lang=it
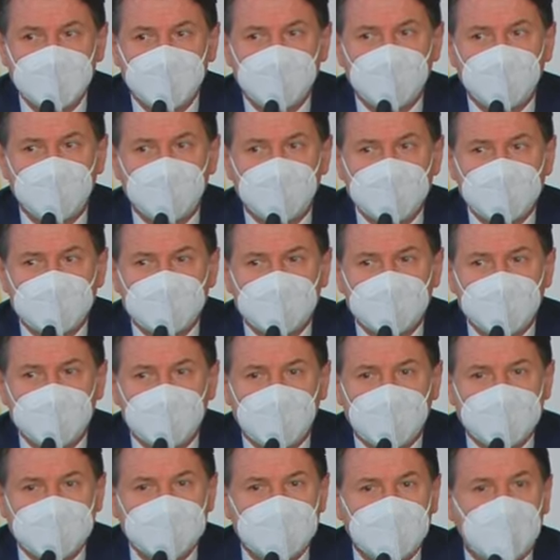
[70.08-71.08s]
Per quanto
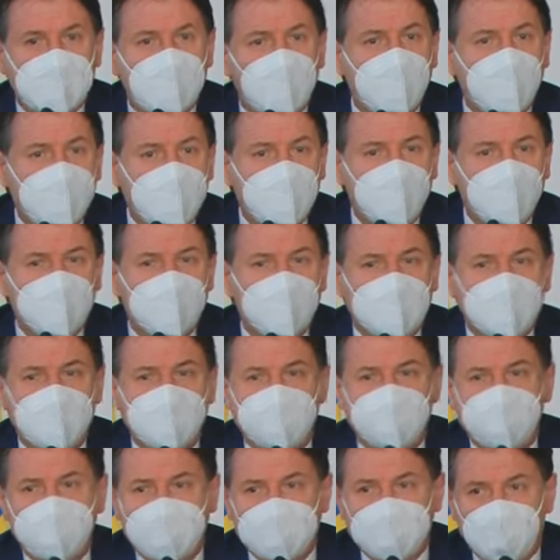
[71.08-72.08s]
riguarda quello che
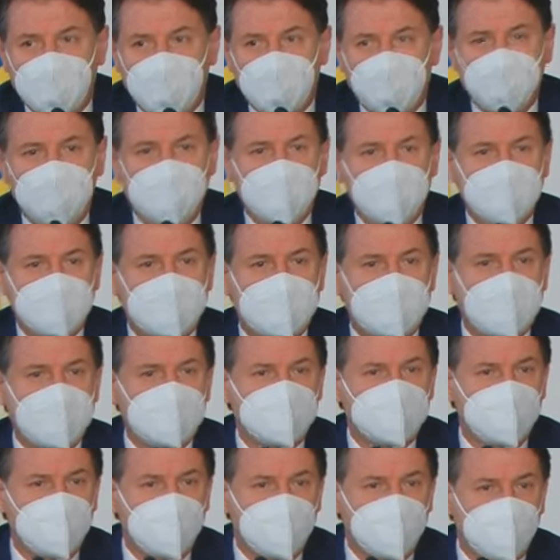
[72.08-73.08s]
farò nel
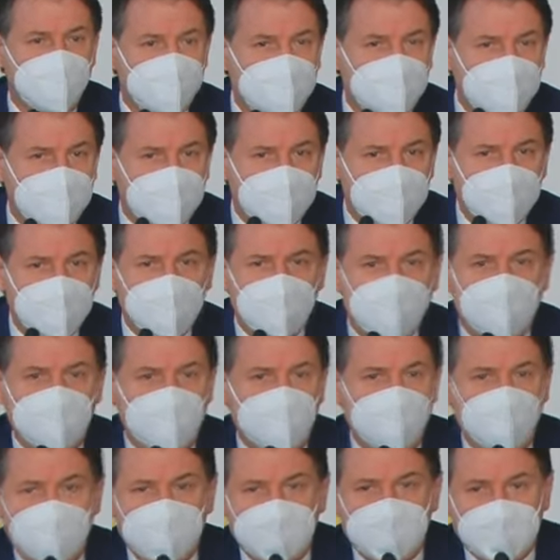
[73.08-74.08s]
caso in cui di crisi o
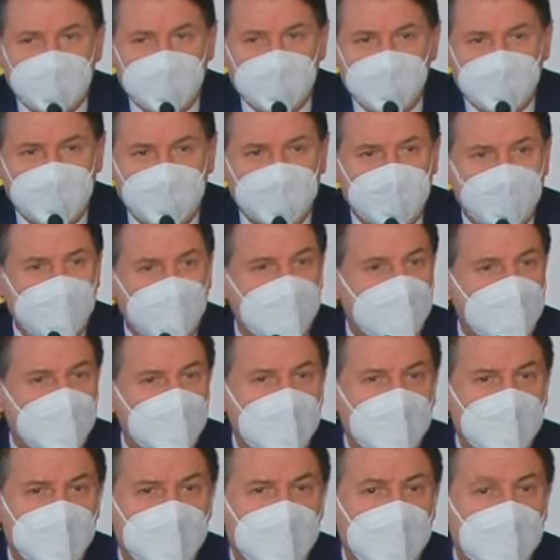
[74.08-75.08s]
non crisi,
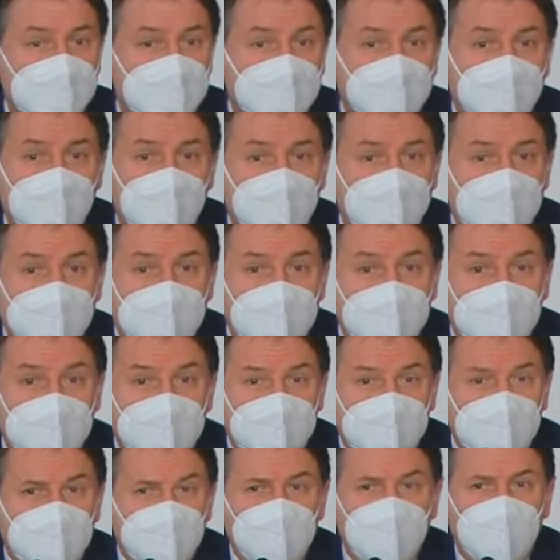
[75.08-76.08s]
non,
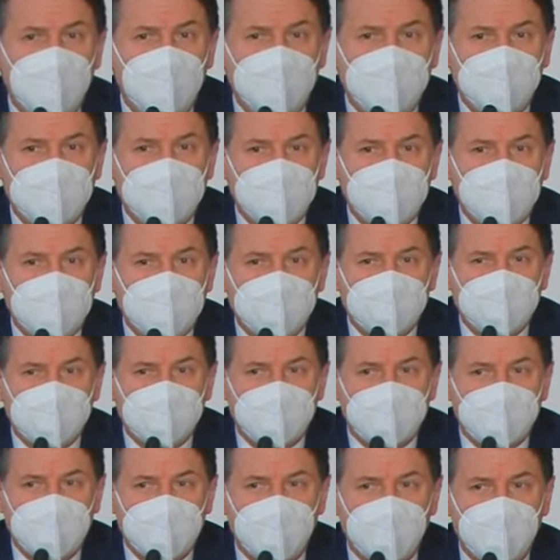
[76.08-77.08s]
non,
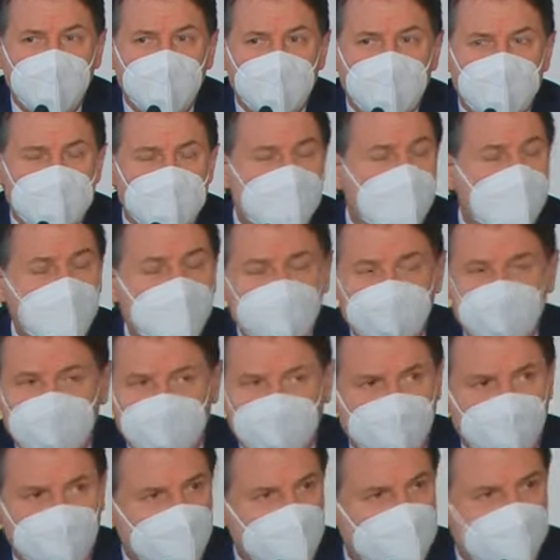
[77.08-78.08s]
non mi cimento
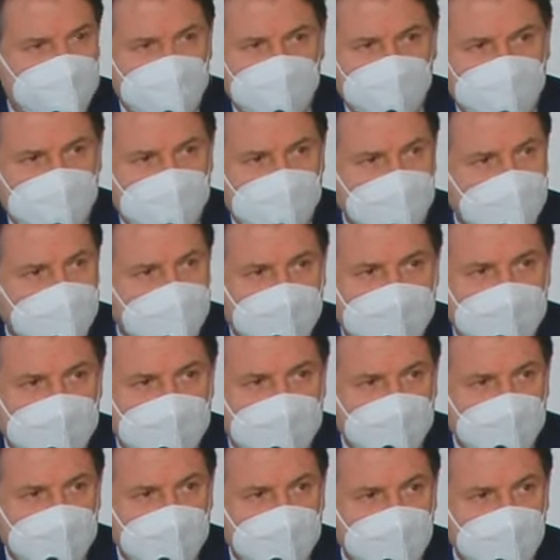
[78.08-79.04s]
in questi scenari.